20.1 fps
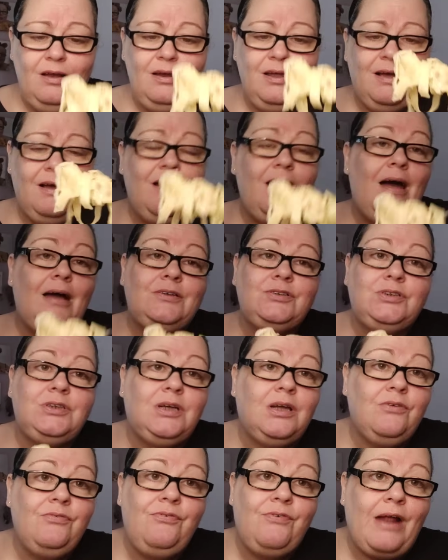Le
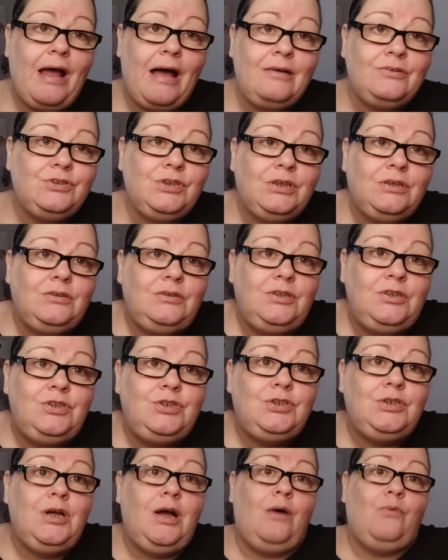classiche frasi che
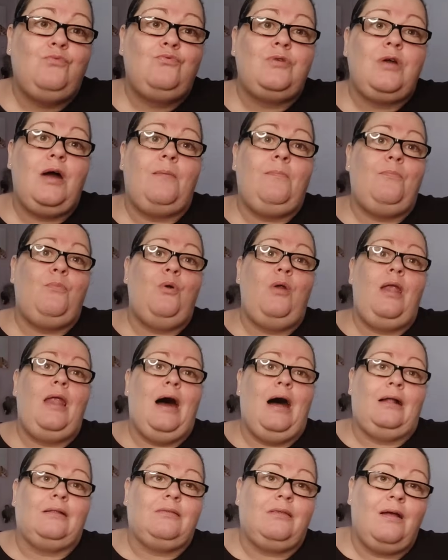dici a una
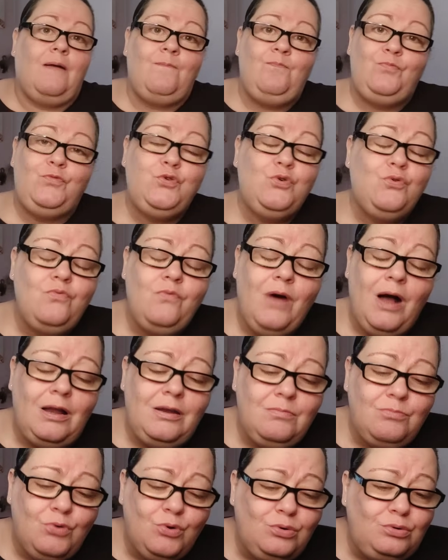mollata, tu
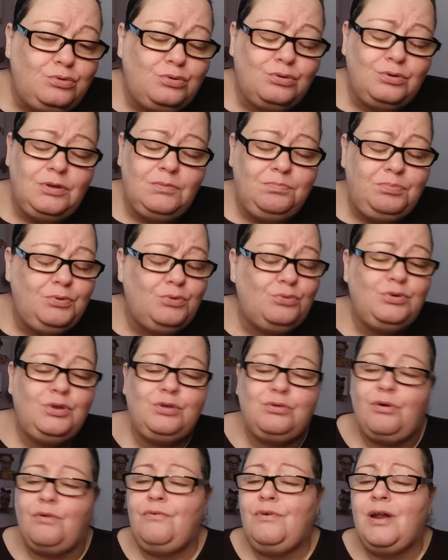vali molto di più,
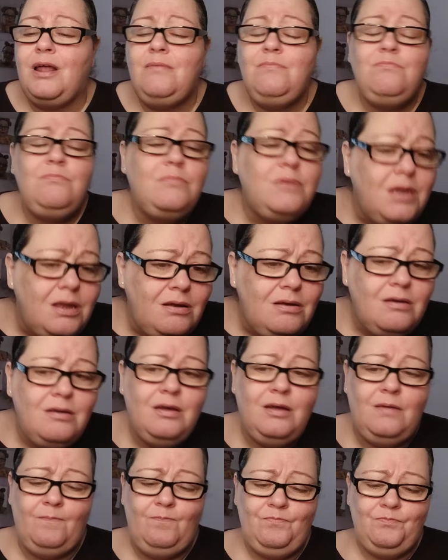ne troverai
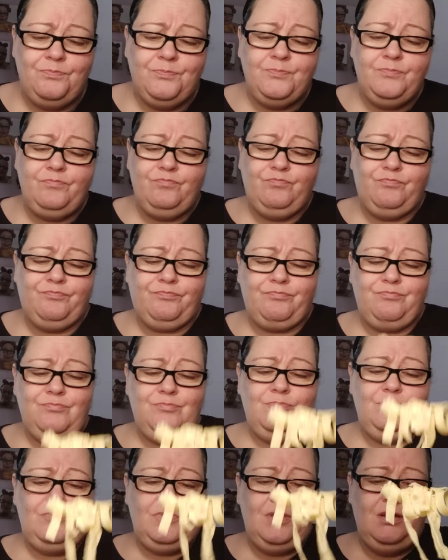mille
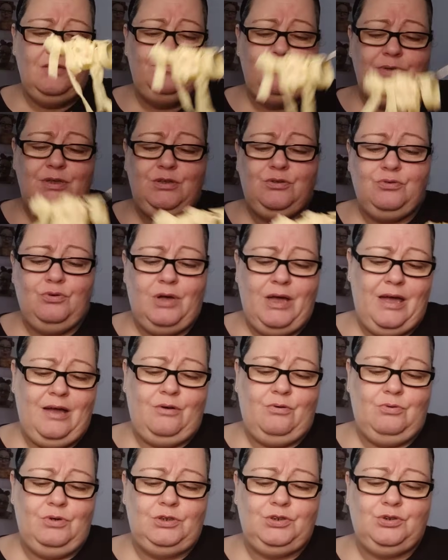Capito?
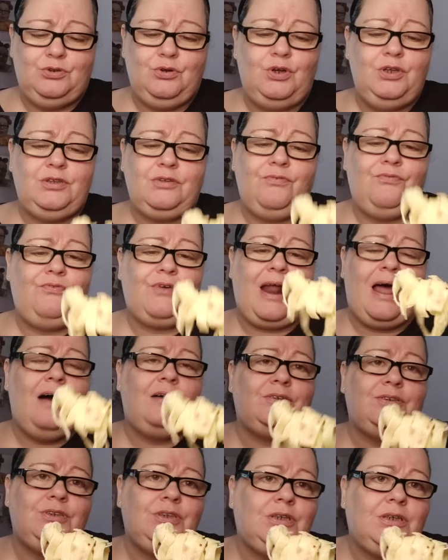Ecco, le solite
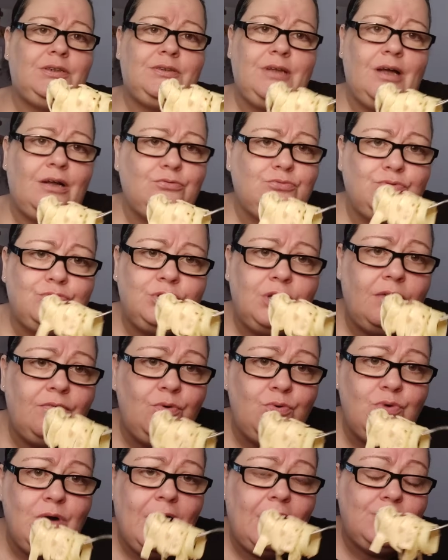frasi che tanto serve
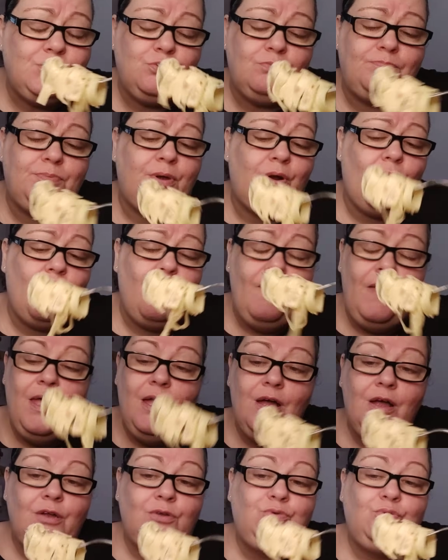un cazzo, però
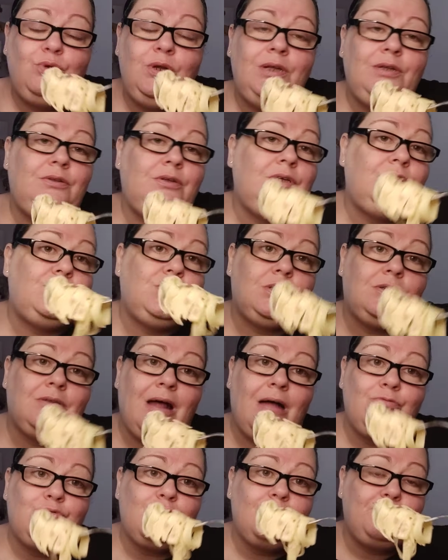tu le dici
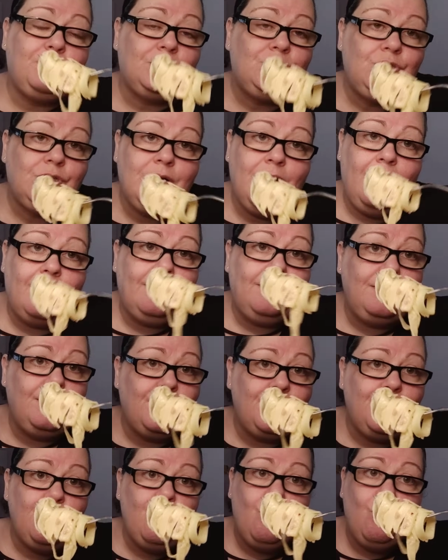tanto per cercare di
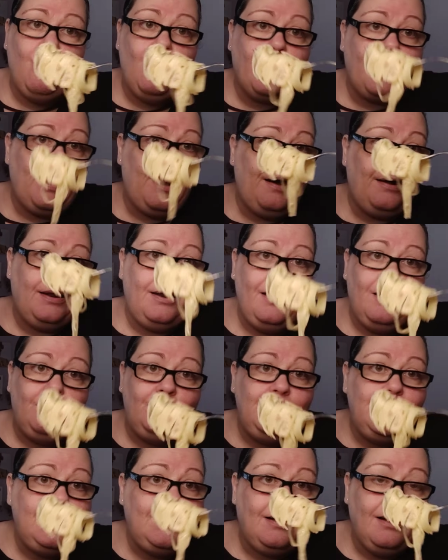rincuorare
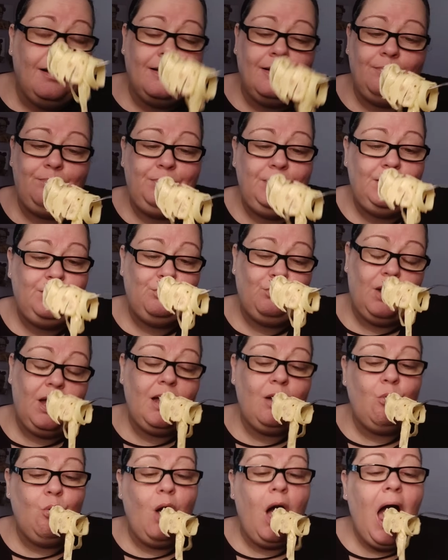l'amica, capito?
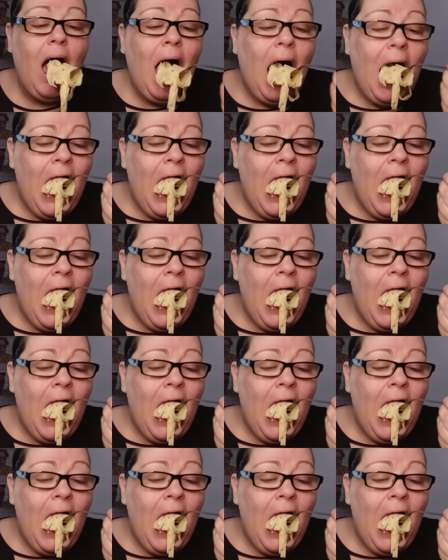Ecco.